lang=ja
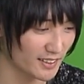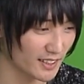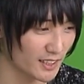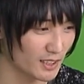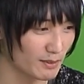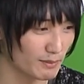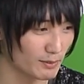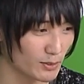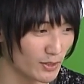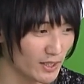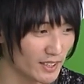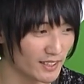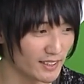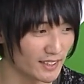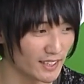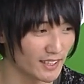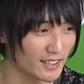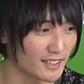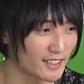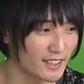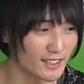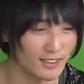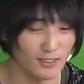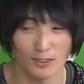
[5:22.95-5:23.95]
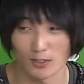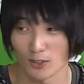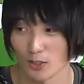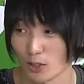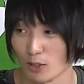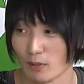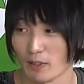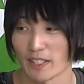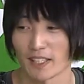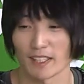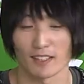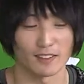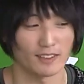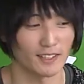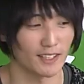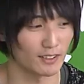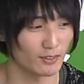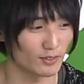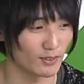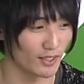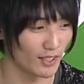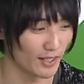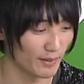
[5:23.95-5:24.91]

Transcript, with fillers: 例えば段落をどう分けるかとか、